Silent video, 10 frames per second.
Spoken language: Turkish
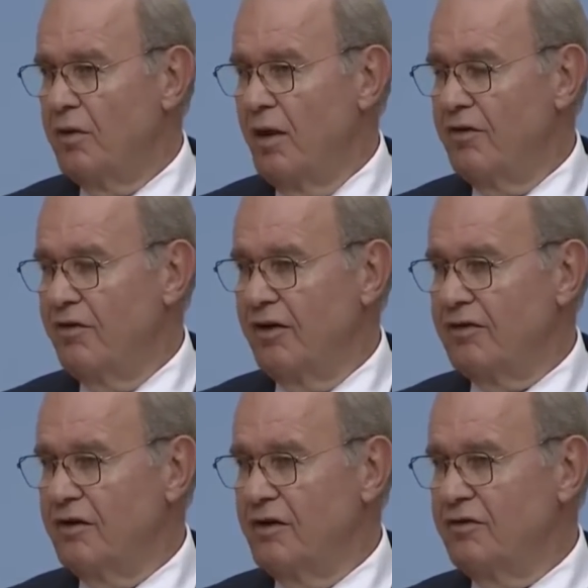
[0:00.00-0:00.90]
Toplam
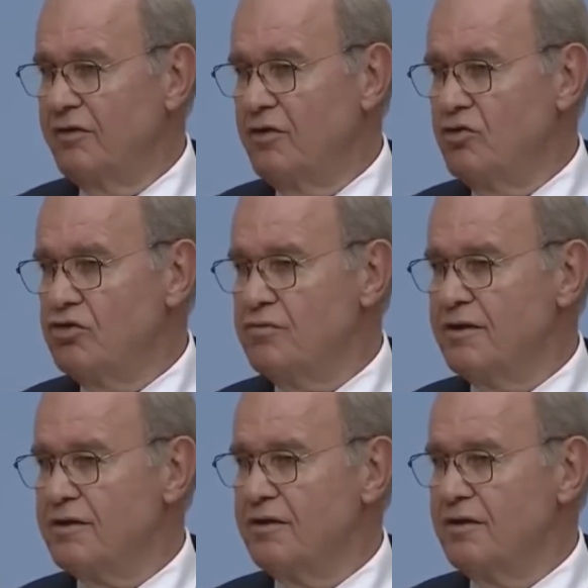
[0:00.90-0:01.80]
vefat sayısında
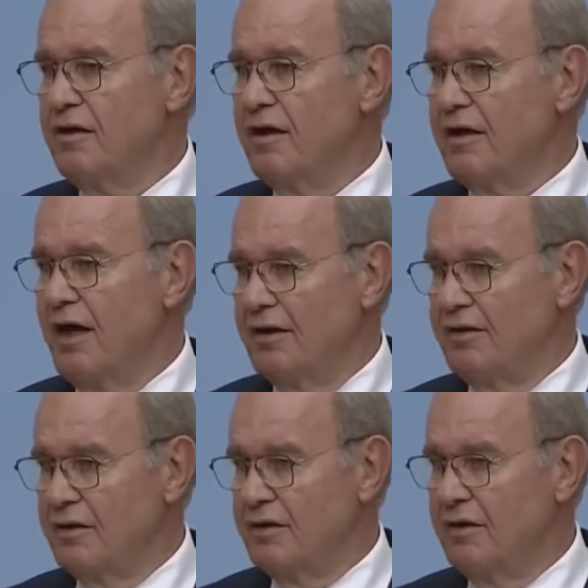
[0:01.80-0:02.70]
100 bin sınırına
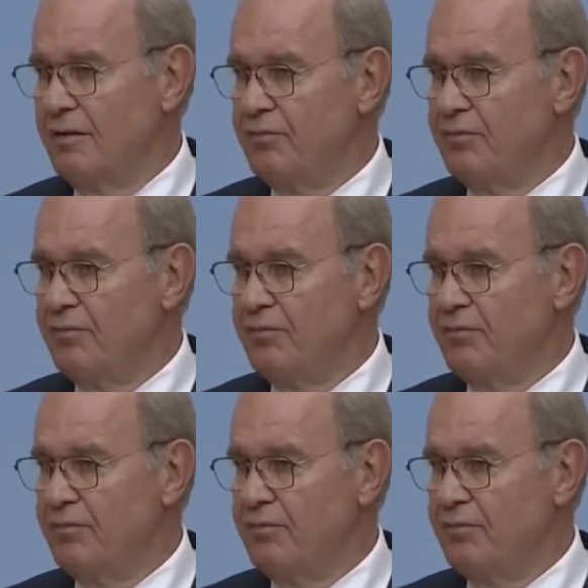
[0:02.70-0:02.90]
dayandık.